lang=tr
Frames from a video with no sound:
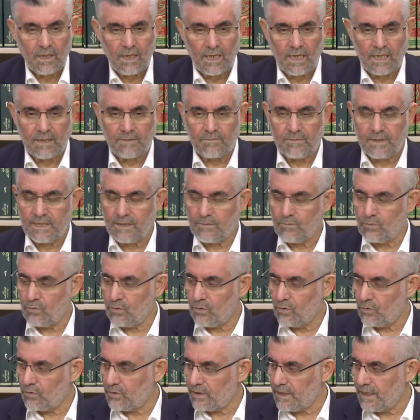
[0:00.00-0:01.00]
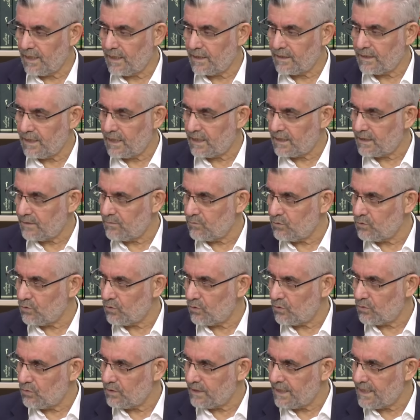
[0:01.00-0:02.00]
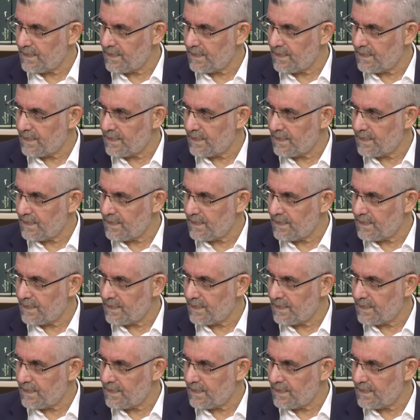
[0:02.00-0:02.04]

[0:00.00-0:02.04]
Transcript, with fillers: Hani bize bu konuda yardımcı olun,